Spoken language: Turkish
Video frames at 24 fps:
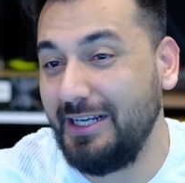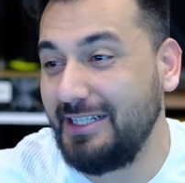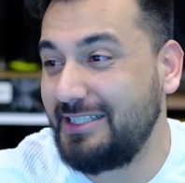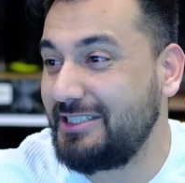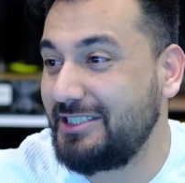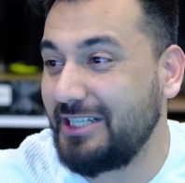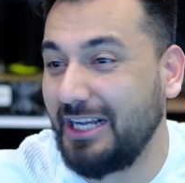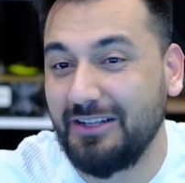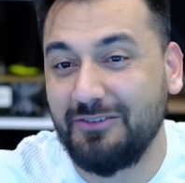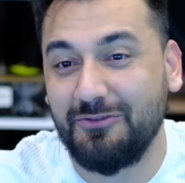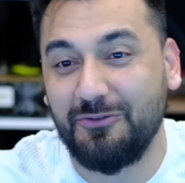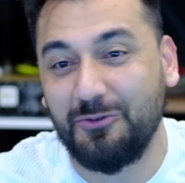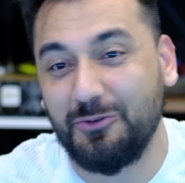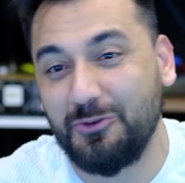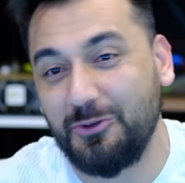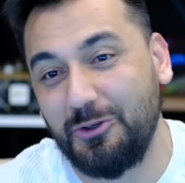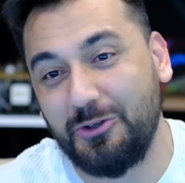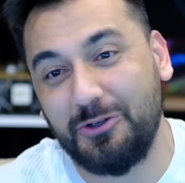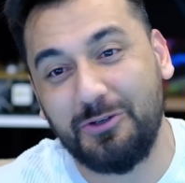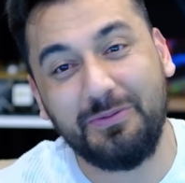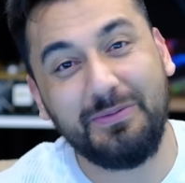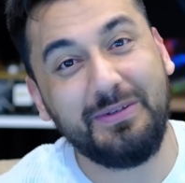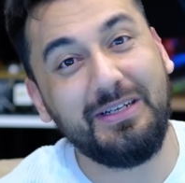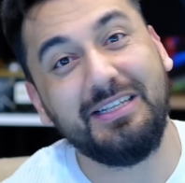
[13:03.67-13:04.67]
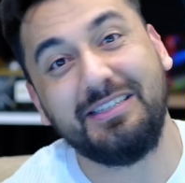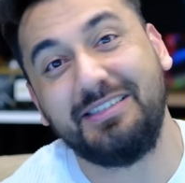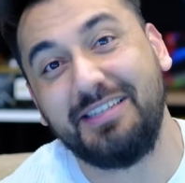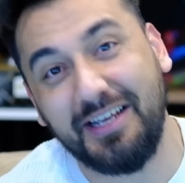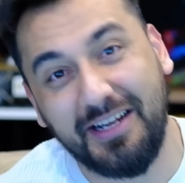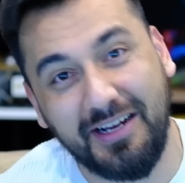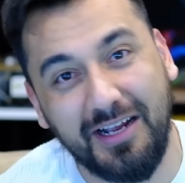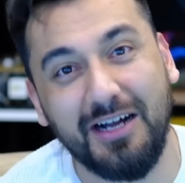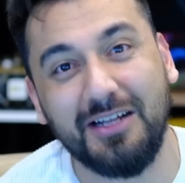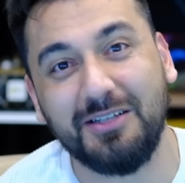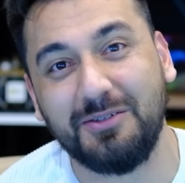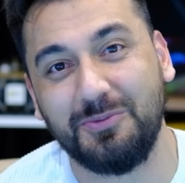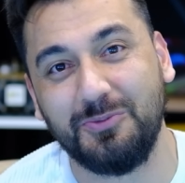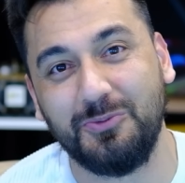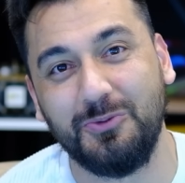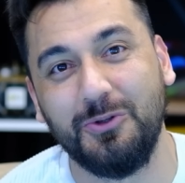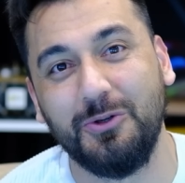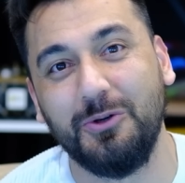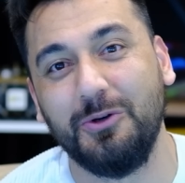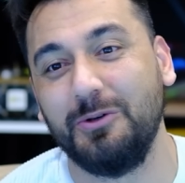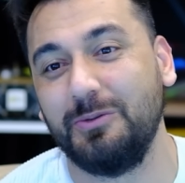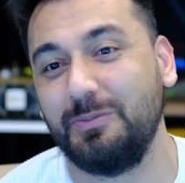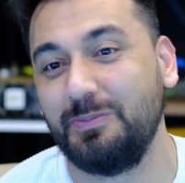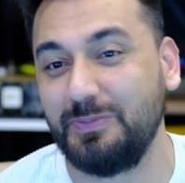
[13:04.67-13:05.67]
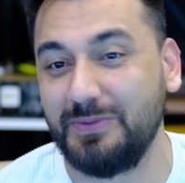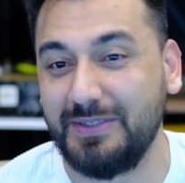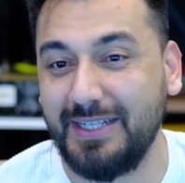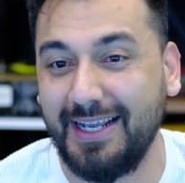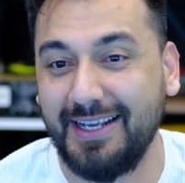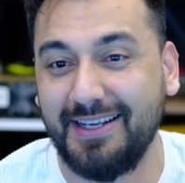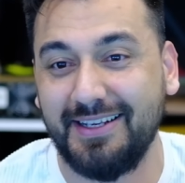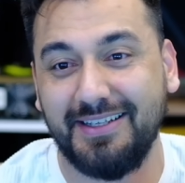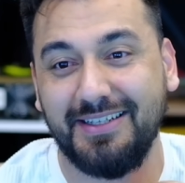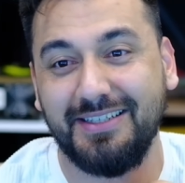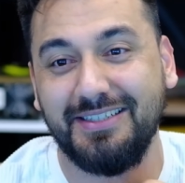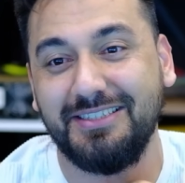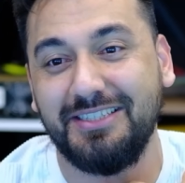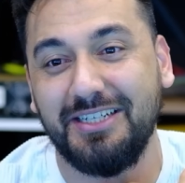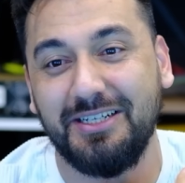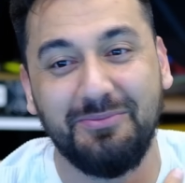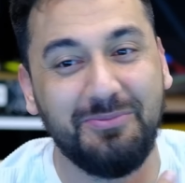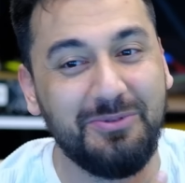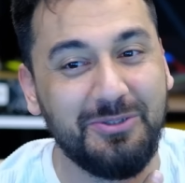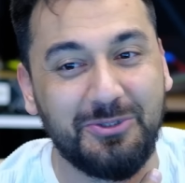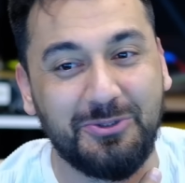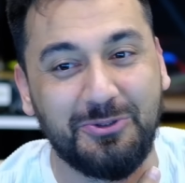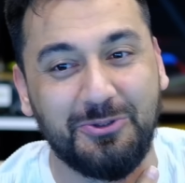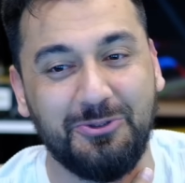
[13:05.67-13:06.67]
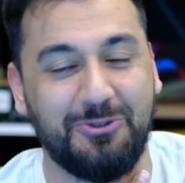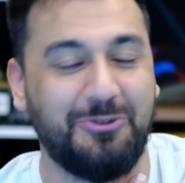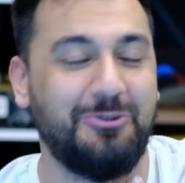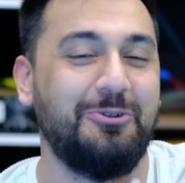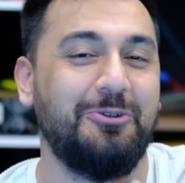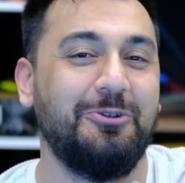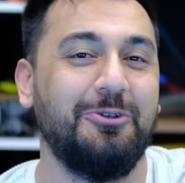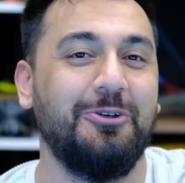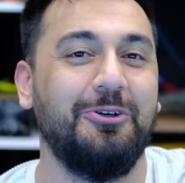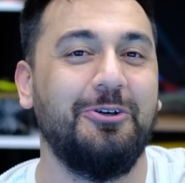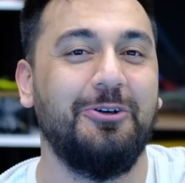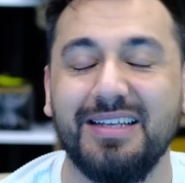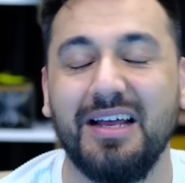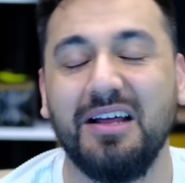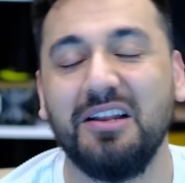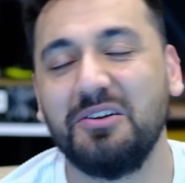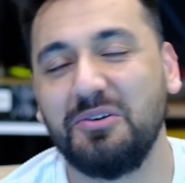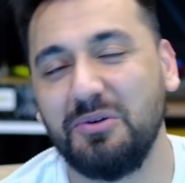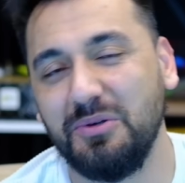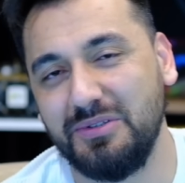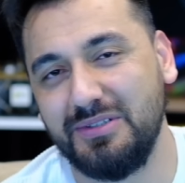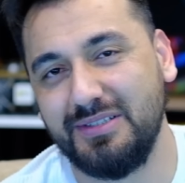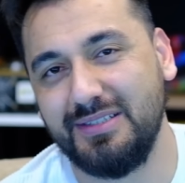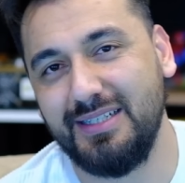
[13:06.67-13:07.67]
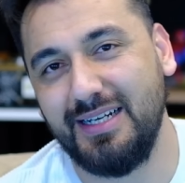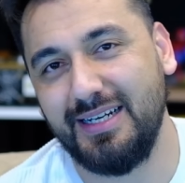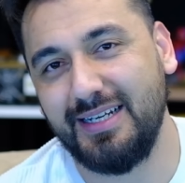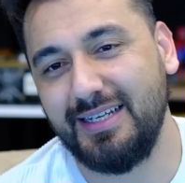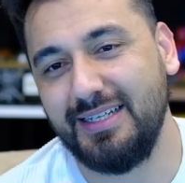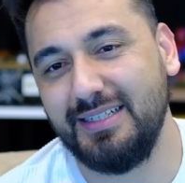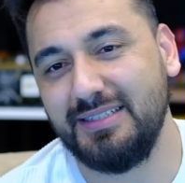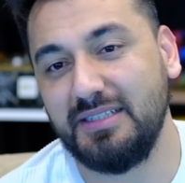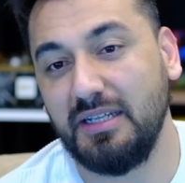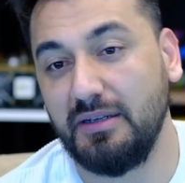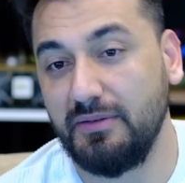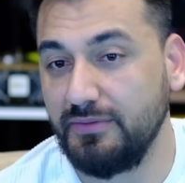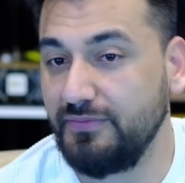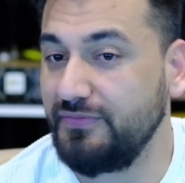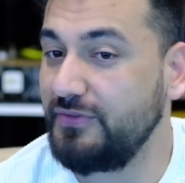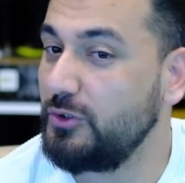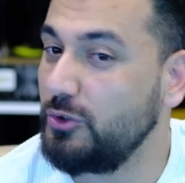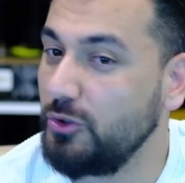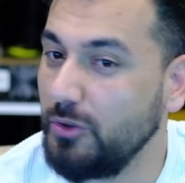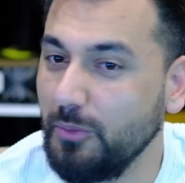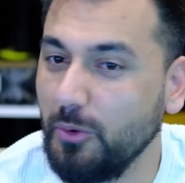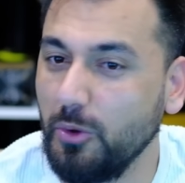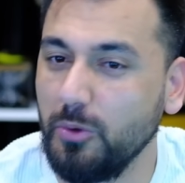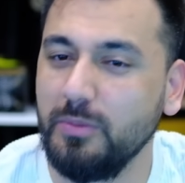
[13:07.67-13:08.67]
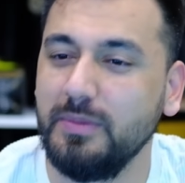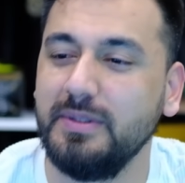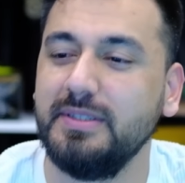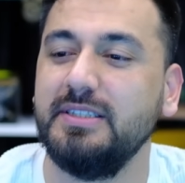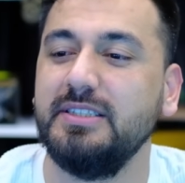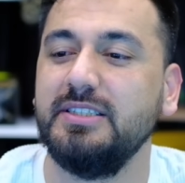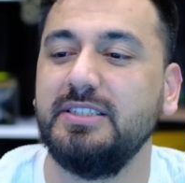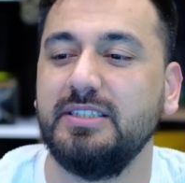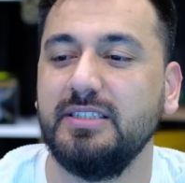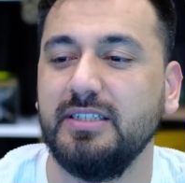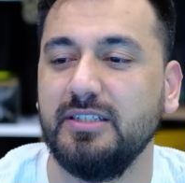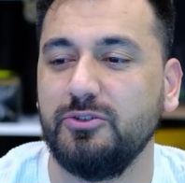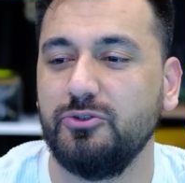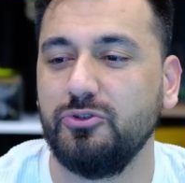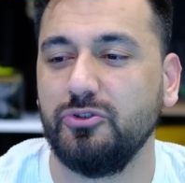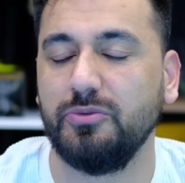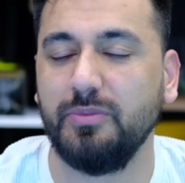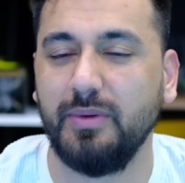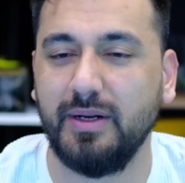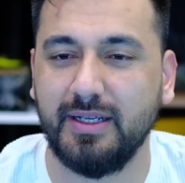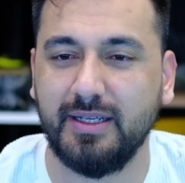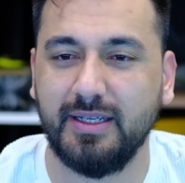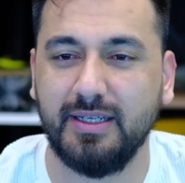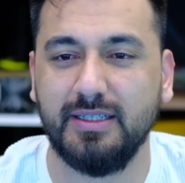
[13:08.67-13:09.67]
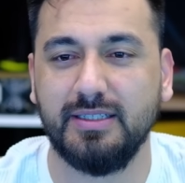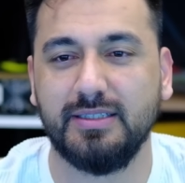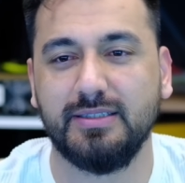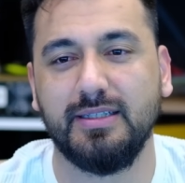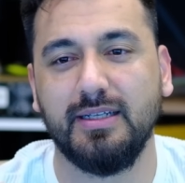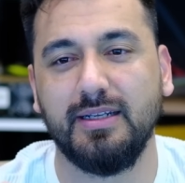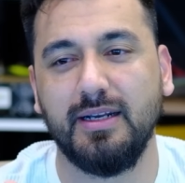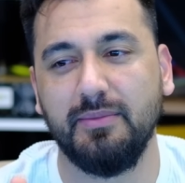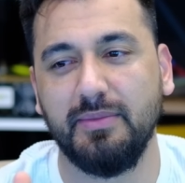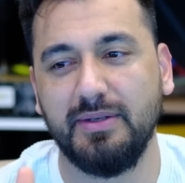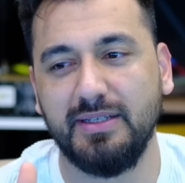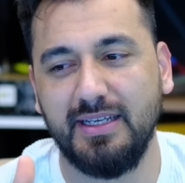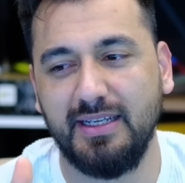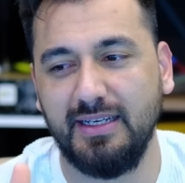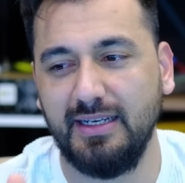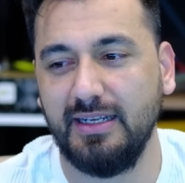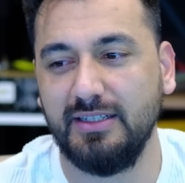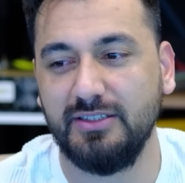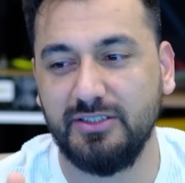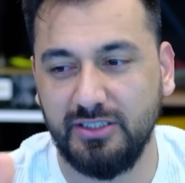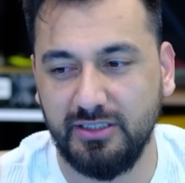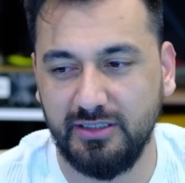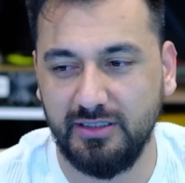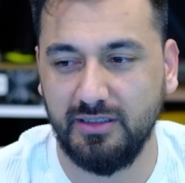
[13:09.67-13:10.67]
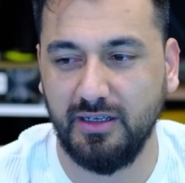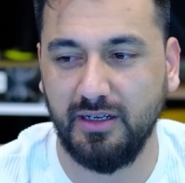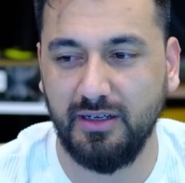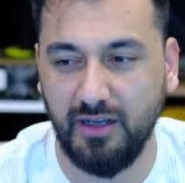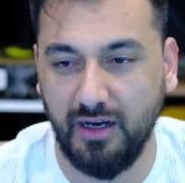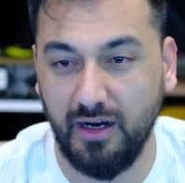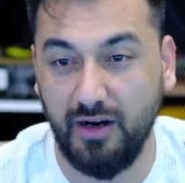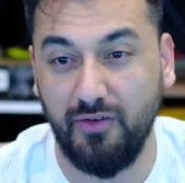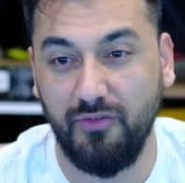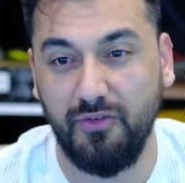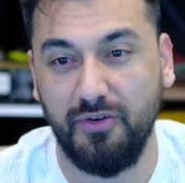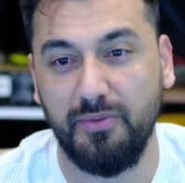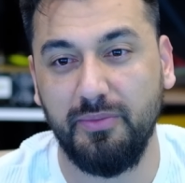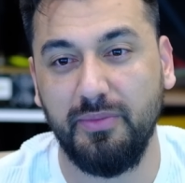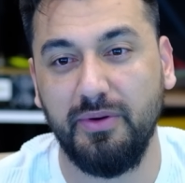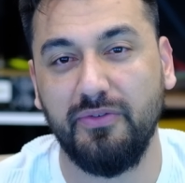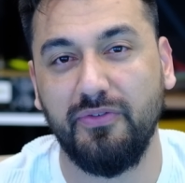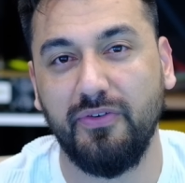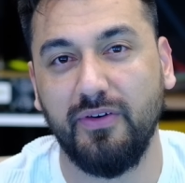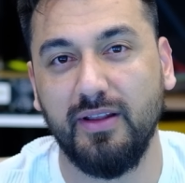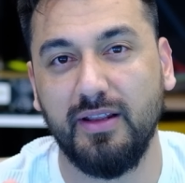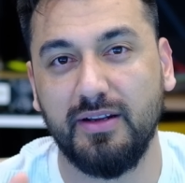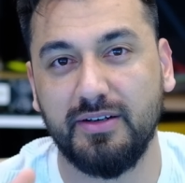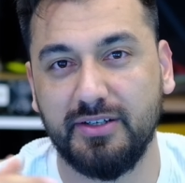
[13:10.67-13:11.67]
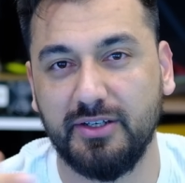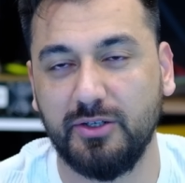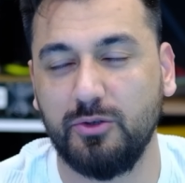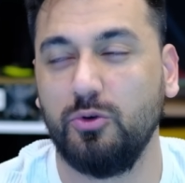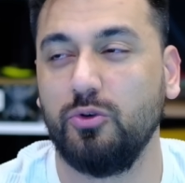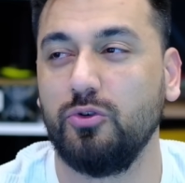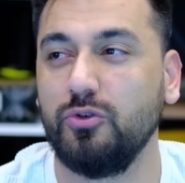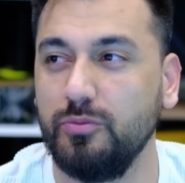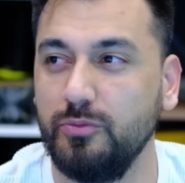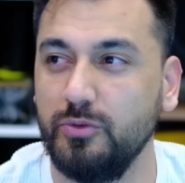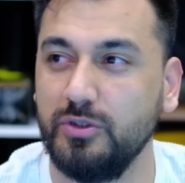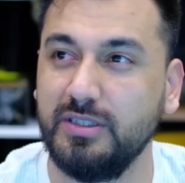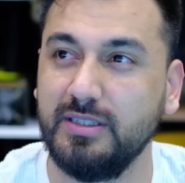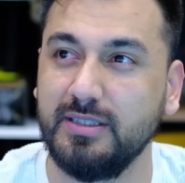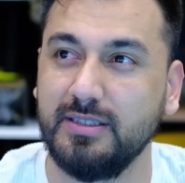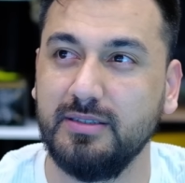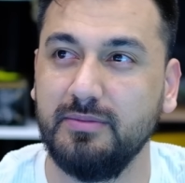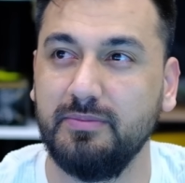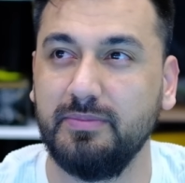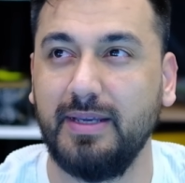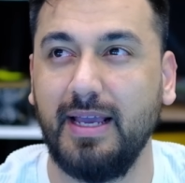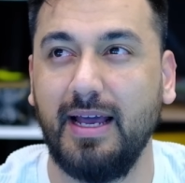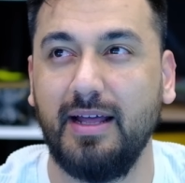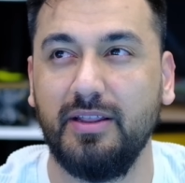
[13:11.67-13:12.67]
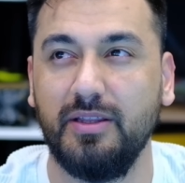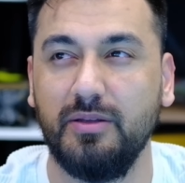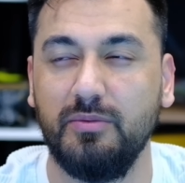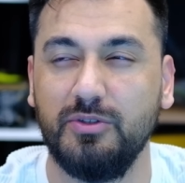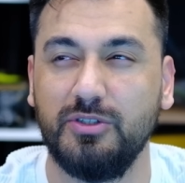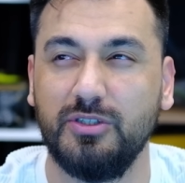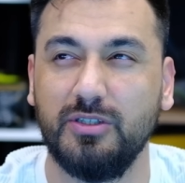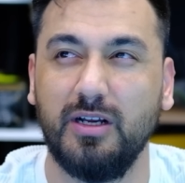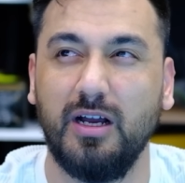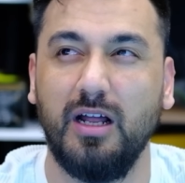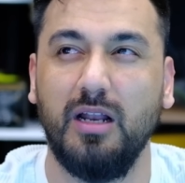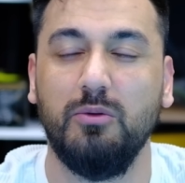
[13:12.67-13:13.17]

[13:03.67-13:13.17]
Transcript: Headshot vuruyorum yine tek atmıyor. Tek yiyeceğimiz tuttu. Sağlık olsun arkadaşlar. Videom olmadığı için atıyorum arkadaşlar ama eğlenceliydi. Yani AVM falan rekorumu kırdım kendim için.